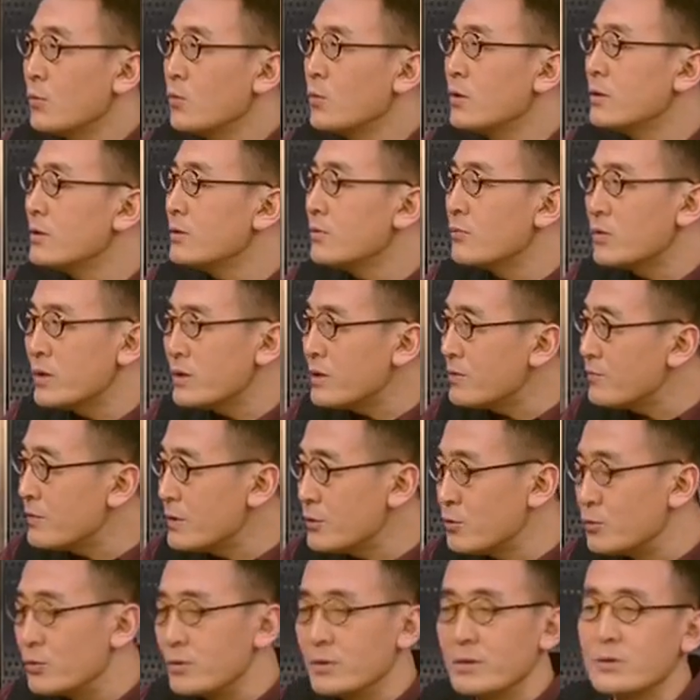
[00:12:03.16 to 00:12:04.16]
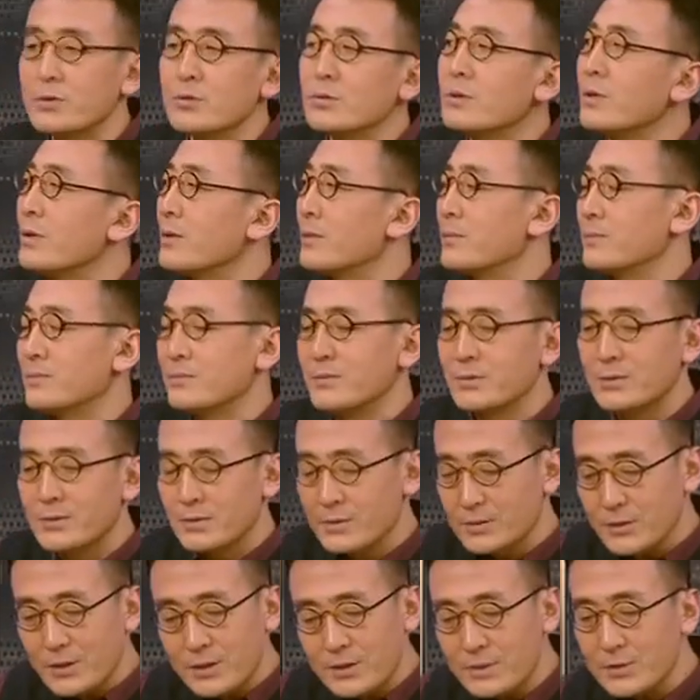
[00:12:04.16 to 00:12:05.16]
我我认为女的有点儿，有
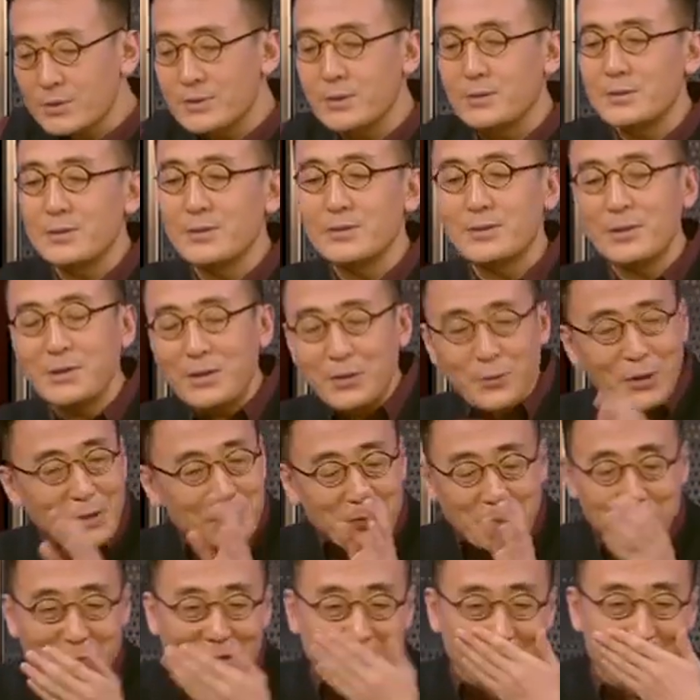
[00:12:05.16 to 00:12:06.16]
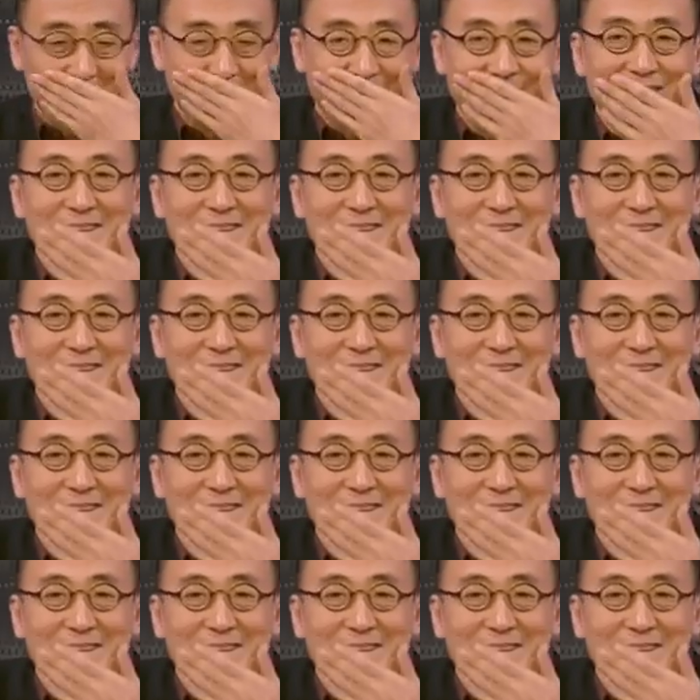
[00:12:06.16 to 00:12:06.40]
点儿，这这这这，我我也不敢说。广